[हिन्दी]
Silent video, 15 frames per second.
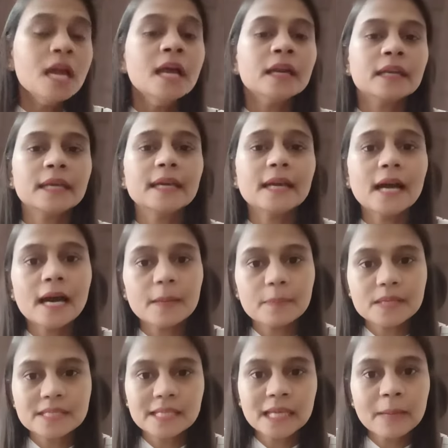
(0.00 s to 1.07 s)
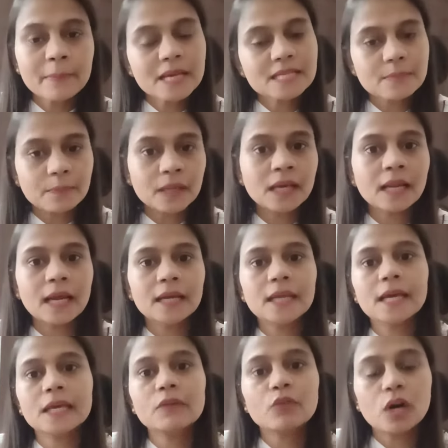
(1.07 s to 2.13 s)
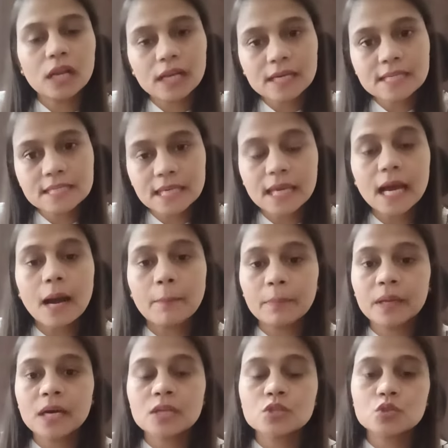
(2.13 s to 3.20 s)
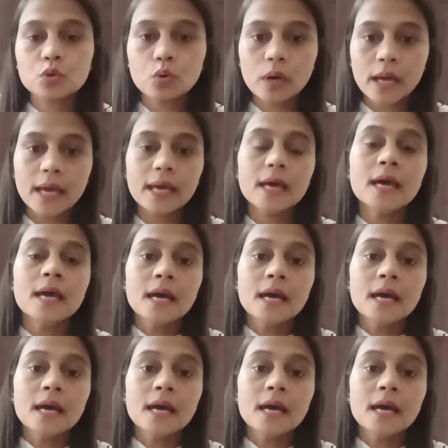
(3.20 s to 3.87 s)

ठीक है हर पर्सन के पास अपना राइट right है कि वो अलग से अपना जो है